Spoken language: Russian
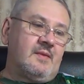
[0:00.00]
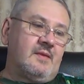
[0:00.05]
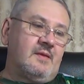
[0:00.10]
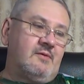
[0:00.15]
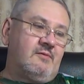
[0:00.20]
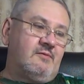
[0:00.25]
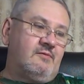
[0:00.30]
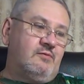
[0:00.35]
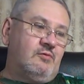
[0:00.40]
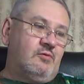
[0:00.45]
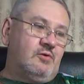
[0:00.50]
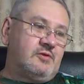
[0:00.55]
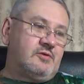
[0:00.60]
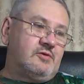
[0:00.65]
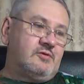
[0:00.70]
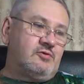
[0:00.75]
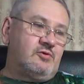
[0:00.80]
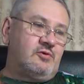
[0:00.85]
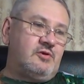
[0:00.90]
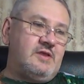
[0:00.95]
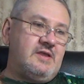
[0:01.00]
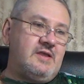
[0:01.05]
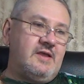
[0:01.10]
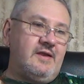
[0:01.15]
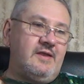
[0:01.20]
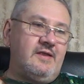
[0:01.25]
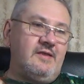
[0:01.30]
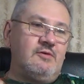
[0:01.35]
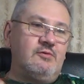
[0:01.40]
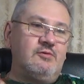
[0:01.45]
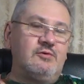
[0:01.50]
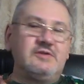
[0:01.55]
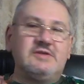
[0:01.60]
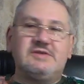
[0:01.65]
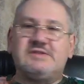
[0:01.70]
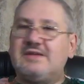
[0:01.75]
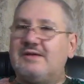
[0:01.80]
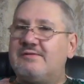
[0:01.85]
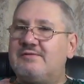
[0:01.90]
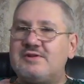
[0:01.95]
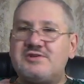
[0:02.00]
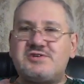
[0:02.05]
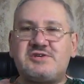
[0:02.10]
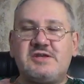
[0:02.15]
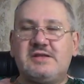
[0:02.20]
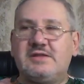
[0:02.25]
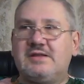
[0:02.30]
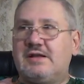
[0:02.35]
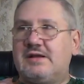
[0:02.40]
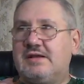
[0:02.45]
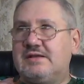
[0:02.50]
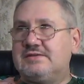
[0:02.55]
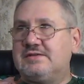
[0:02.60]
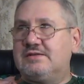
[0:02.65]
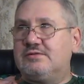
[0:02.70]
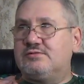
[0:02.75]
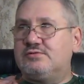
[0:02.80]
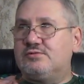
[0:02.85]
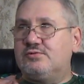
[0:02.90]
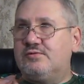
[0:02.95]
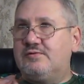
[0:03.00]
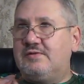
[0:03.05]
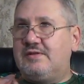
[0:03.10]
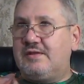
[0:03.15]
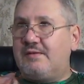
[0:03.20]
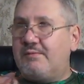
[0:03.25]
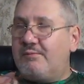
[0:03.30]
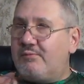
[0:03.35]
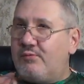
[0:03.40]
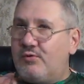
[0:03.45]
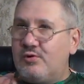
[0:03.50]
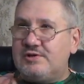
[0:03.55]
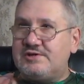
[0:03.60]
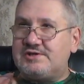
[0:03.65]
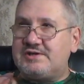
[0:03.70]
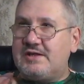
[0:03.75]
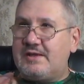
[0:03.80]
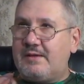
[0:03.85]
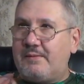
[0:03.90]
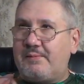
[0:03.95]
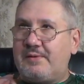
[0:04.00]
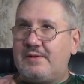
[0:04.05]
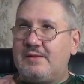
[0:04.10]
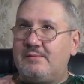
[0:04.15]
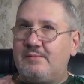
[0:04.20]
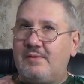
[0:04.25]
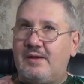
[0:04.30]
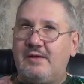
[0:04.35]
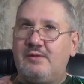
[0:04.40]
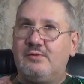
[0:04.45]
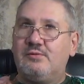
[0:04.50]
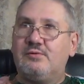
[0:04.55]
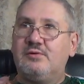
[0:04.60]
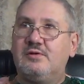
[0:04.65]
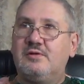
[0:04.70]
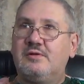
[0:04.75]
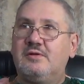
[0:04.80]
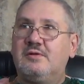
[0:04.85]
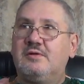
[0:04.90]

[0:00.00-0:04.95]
вот, другие регионы, совершенно разные условия, тем больше я понимаю,